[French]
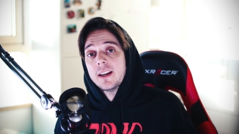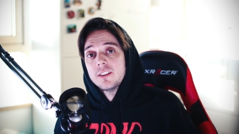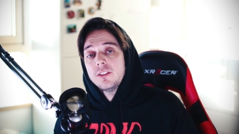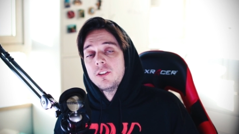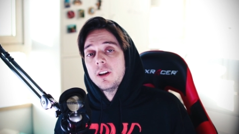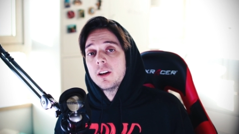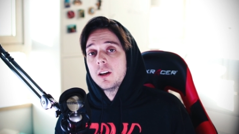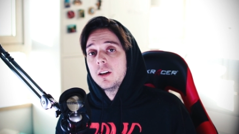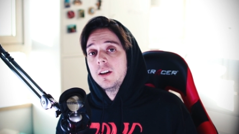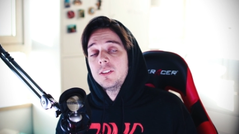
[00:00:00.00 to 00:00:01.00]
rédigée,
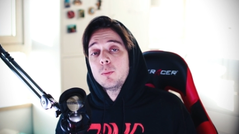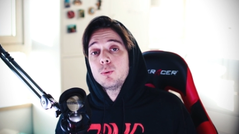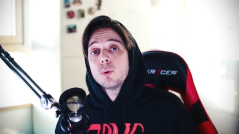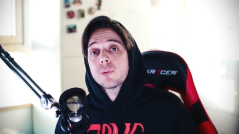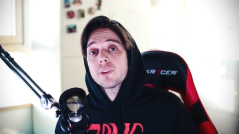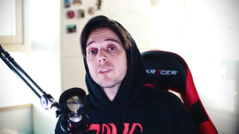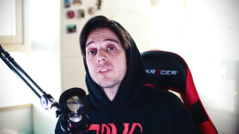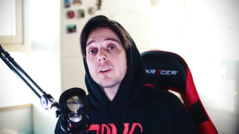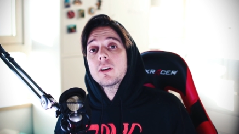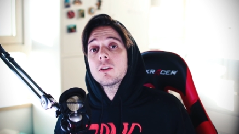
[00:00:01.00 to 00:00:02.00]
et c'est plus de
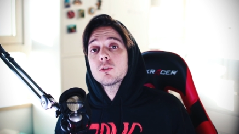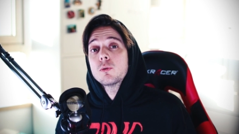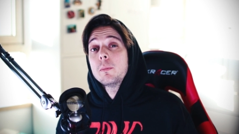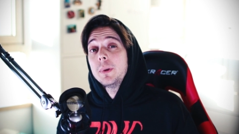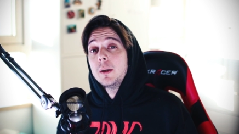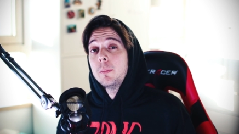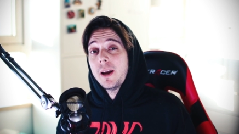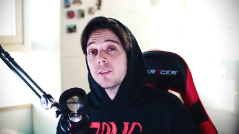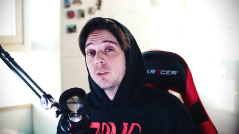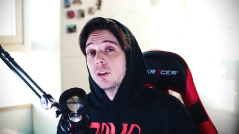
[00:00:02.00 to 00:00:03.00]
150 000
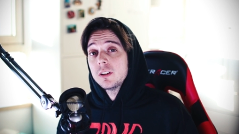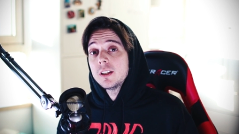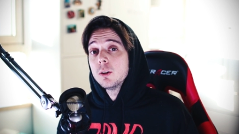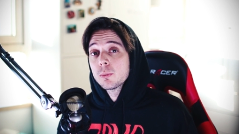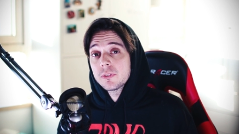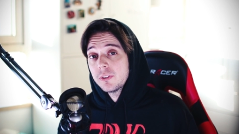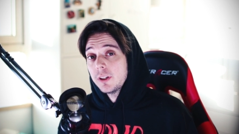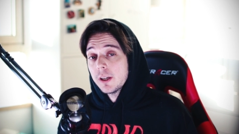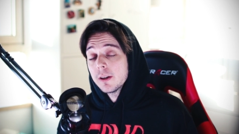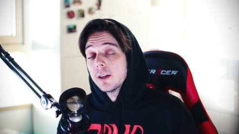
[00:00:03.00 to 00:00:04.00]
personnes qui l'ont
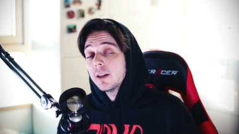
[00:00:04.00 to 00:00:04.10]
signée.